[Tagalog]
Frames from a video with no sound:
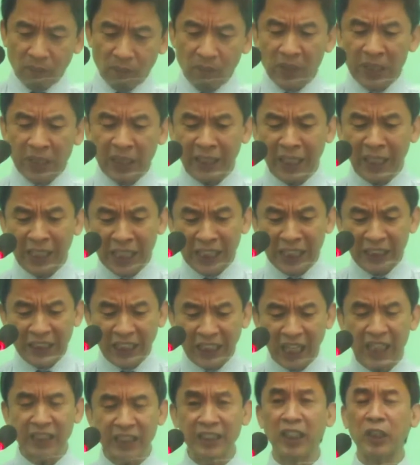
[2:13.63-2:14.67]

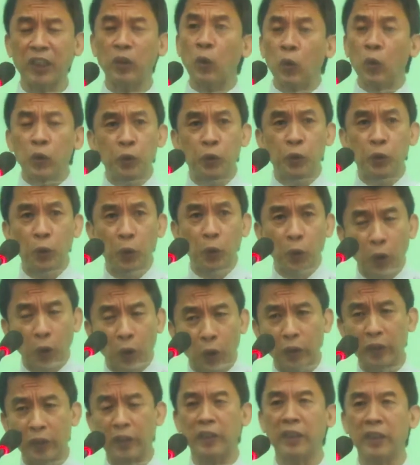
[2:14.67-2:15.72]
kaligtasan o
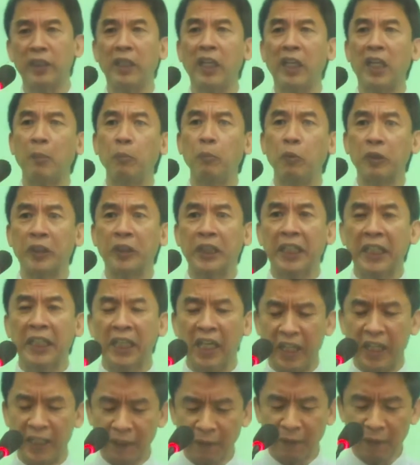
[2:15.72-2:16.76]
dulot na
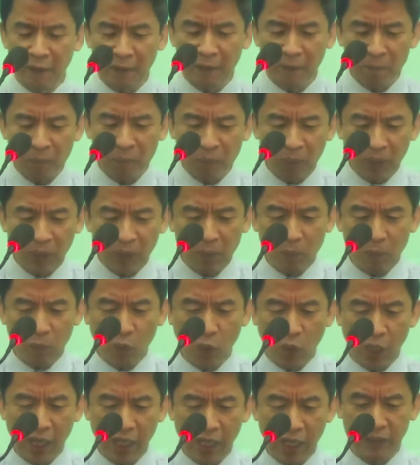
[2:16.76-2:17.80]
kabutihan
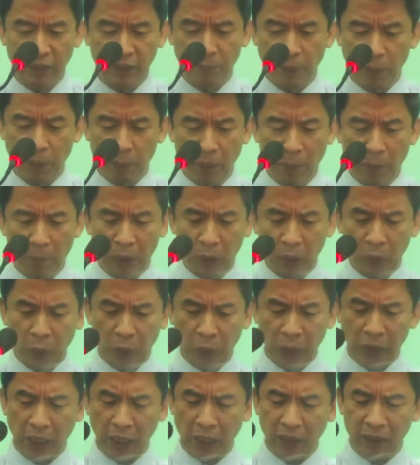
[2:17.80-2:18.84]
mula sa
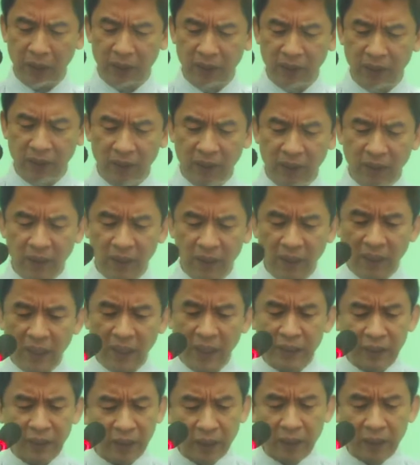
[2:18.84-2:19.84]
pagbabakuna. At